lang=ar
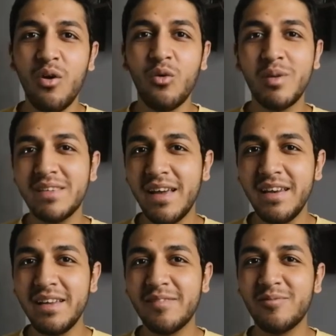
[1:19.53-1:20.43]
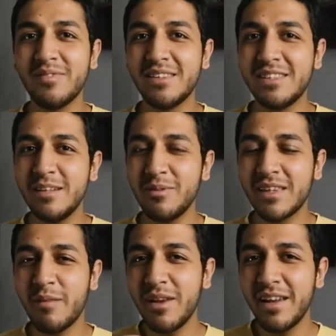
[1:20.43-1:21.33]
وبالتالي دي
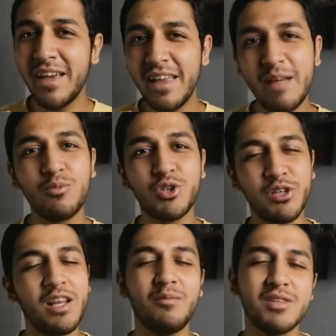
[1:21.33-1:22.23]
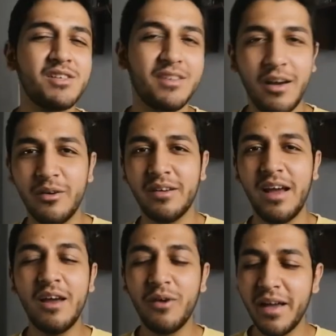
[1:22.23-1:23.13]
بتقابلنا هنا مشكله بسيطه قوي
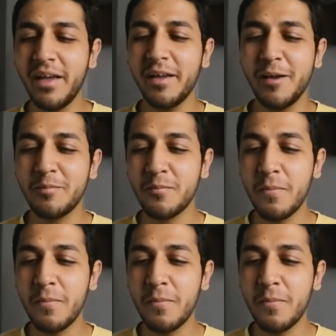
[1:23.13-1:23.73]
الا وهي ايه